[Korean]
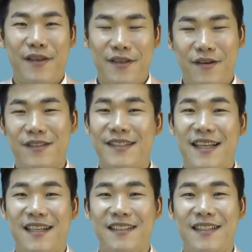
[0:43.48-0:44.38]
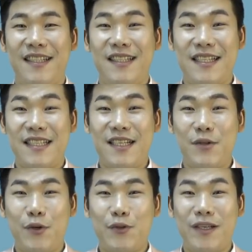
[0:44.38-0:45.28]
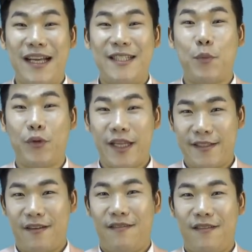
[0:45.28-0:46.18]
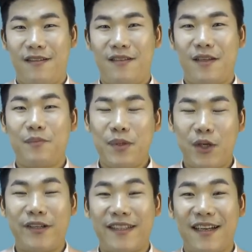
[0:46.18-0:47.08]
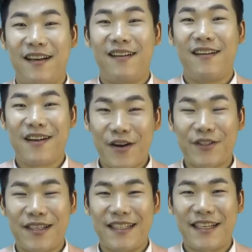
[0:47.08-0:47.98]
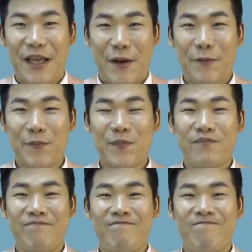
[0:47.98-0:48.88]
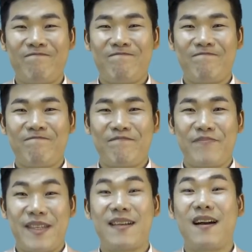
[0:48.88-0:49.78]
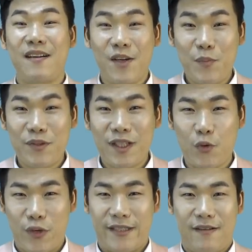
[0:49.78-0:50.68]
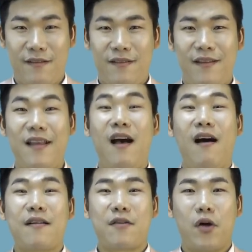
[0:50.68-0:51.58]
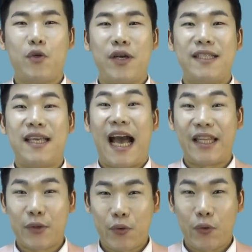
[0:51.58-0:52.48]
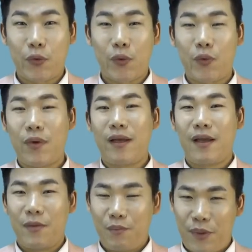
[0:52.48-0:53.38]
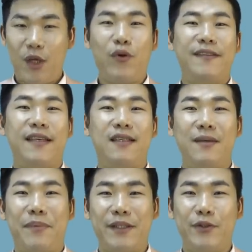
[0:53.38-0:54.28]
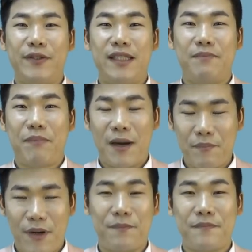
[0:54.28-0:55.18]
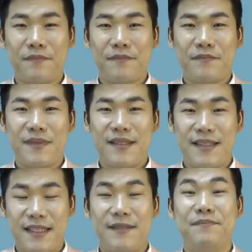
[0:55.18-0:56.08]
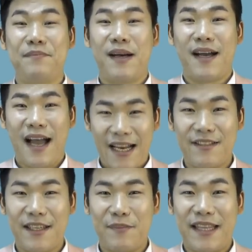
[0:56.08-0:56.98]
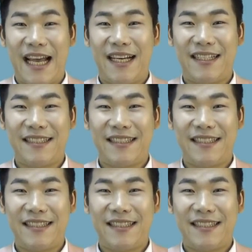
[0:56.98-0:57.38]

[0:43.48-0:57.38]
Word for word: 여건상 실거주를 하지 못해서 비과세가 걱정이신가요? 제가 그런 분들을 위해서 거주하지 않고도 비과세를 받을 수 있는 방법 지금 알려드립니다.